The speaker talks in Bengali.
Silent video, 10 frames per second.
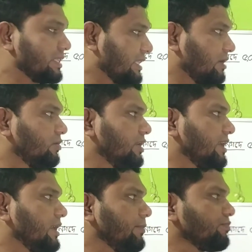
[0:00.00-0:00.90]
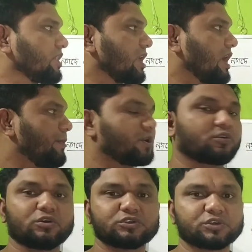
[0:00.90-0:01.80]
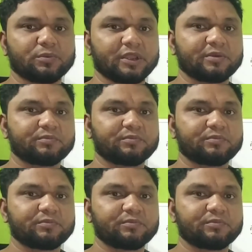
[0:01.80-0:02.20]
তাহলে আমার খরচ হবে